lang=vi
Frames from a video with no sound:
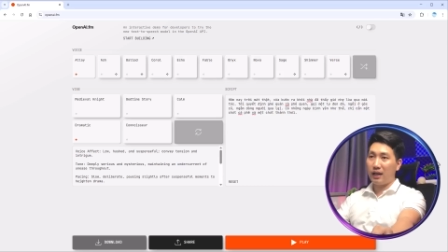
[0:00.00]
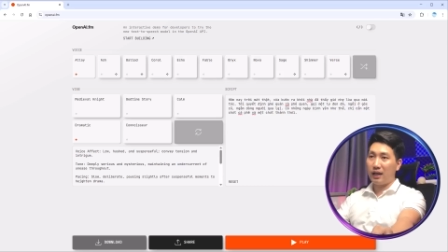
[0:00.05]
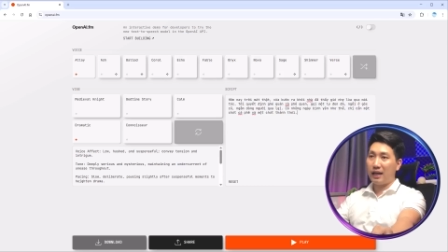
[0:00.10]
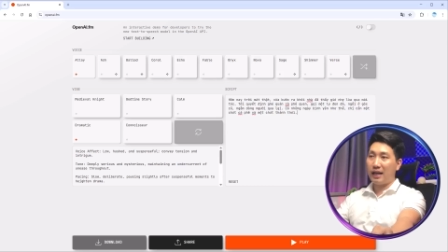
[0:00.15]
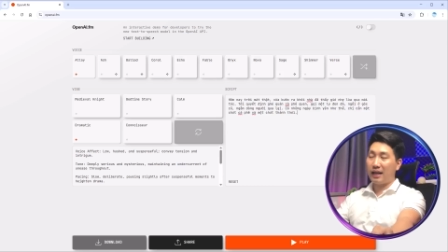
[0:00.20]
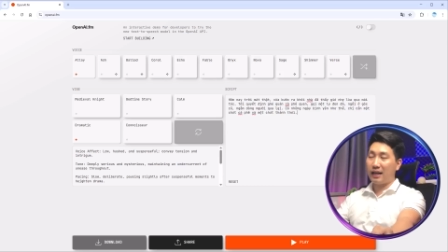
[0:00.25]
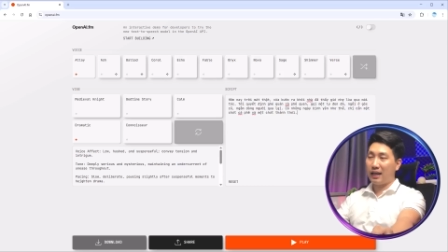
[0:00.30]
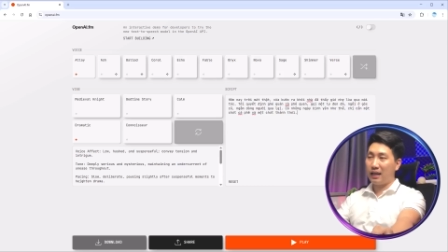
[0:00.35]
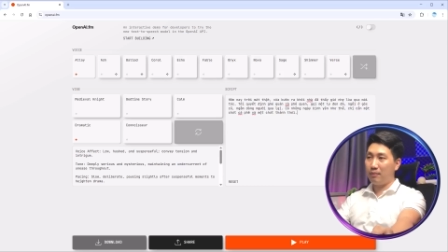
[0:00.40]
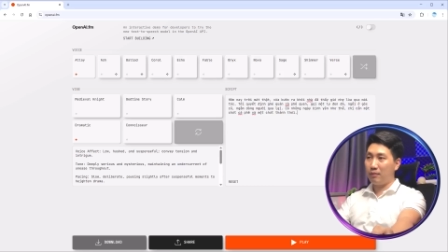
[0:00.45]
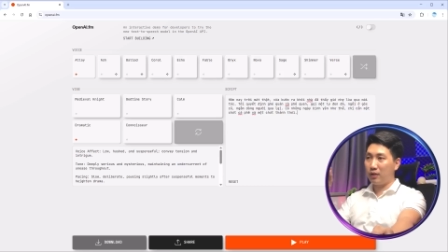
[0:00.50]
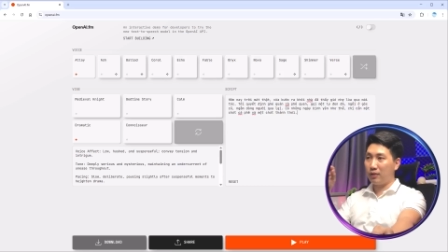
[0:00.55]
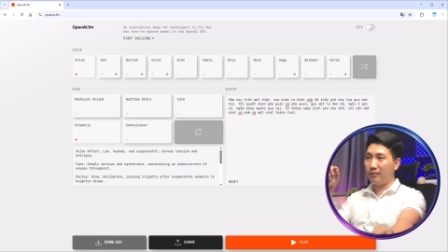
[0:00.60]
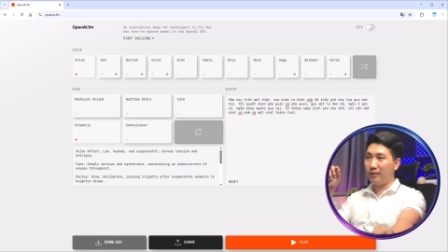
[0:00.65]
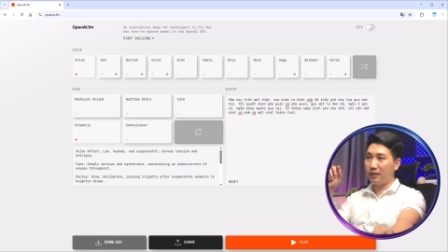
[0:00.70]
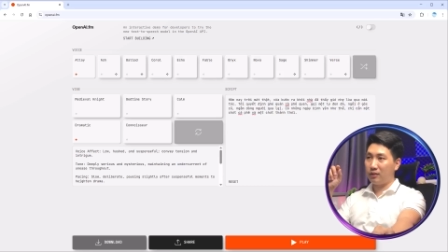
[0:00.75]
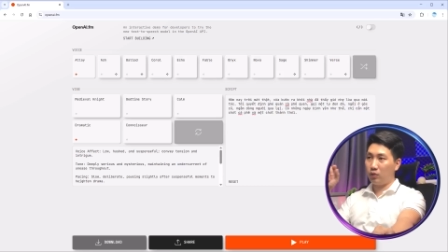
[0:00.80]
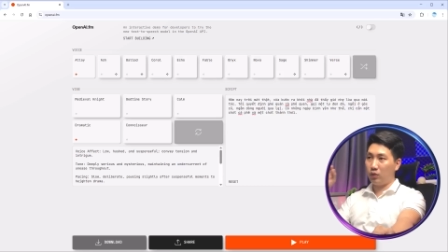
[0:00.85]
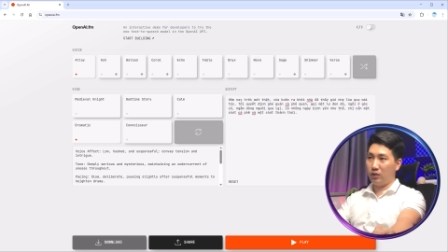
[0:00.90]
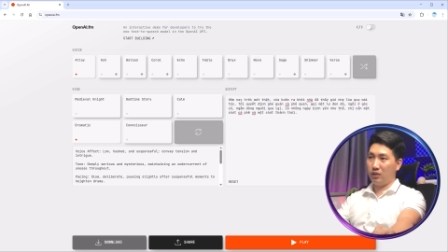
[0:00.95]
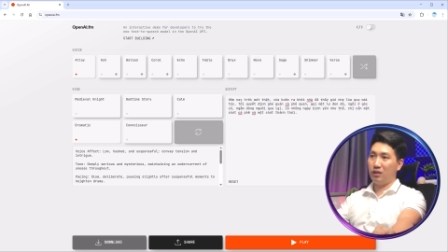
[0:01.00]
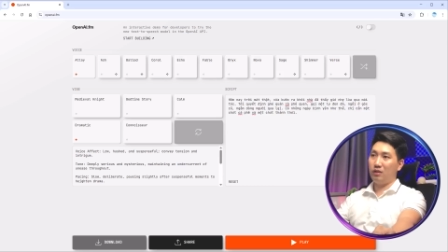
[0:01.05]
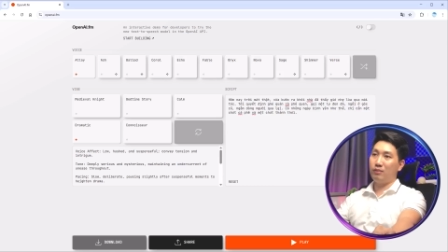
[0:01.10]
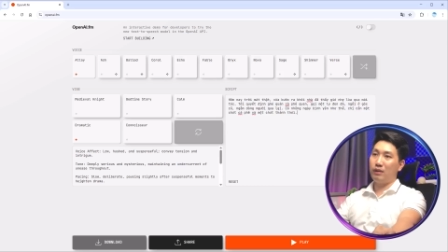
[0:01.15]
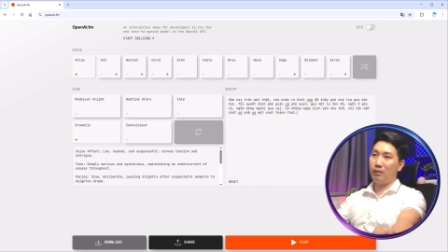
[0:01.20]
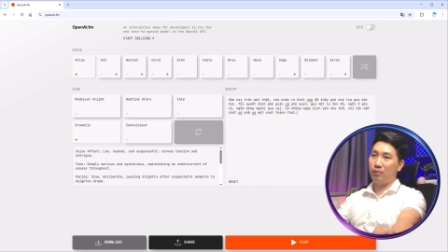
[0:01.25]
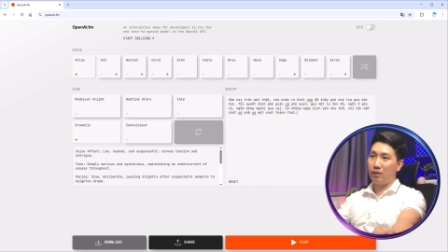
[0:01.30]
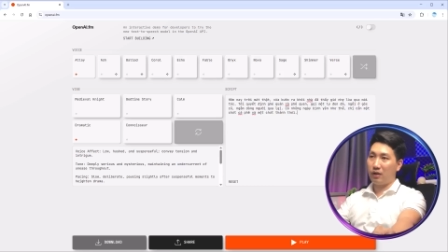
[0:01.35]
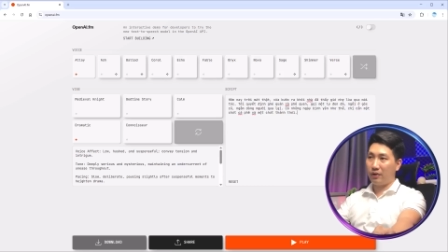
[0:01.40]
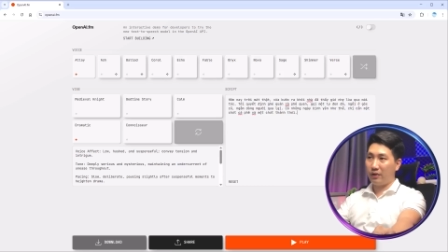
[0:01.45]
là khi mà chúng ta chuyển giọng
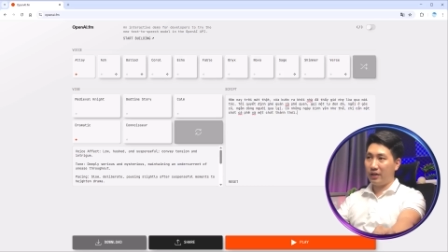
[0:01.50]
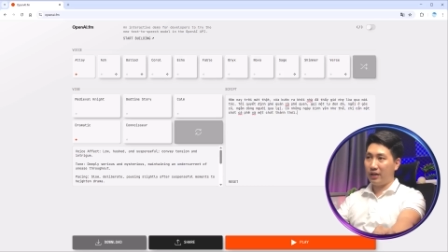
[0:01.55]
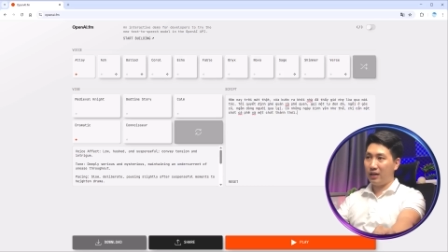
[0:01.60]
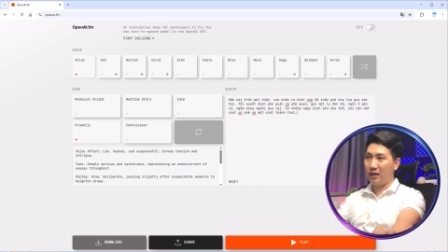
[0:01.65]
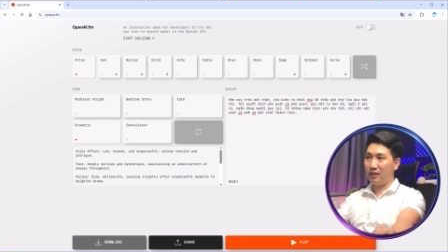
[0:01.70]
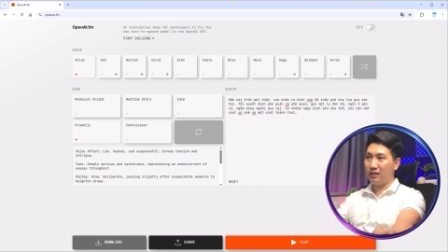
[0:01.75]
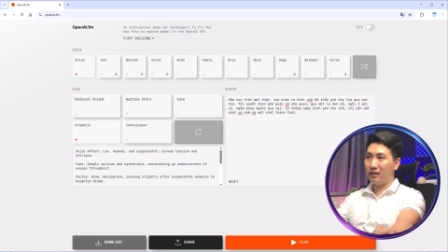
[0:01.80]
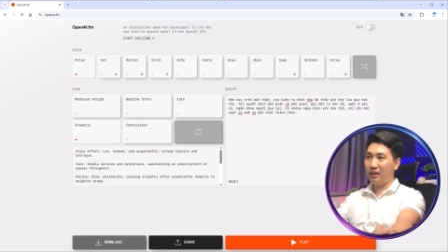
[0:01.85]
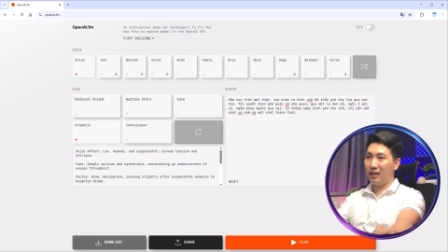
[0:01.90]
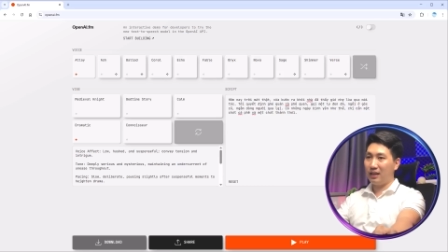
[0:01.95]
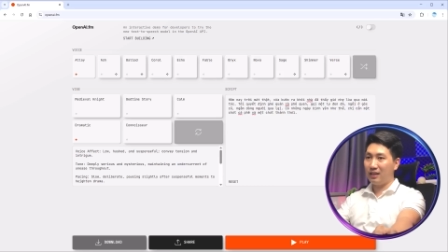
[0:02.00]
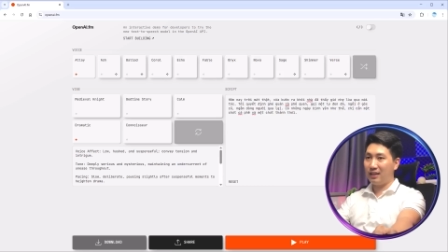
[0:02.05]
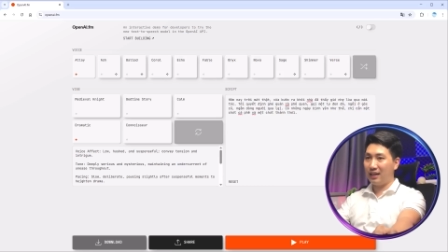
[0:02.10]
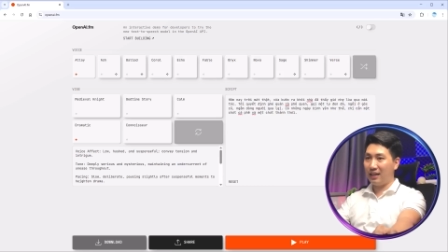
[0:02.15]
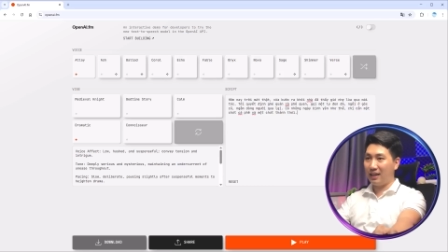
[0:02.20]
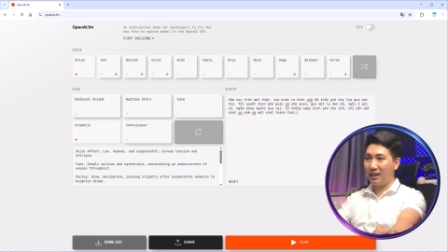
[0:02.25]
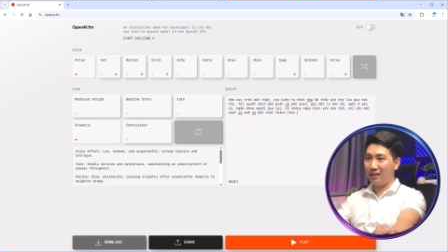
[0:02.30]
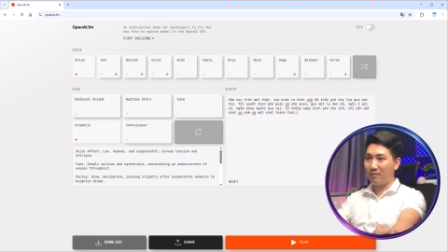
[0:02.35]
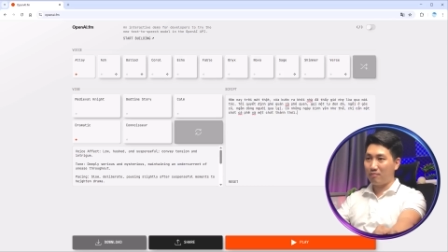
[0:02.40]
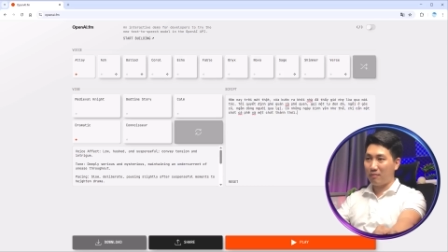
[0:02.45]
đọc rồi á thì anh chị hãy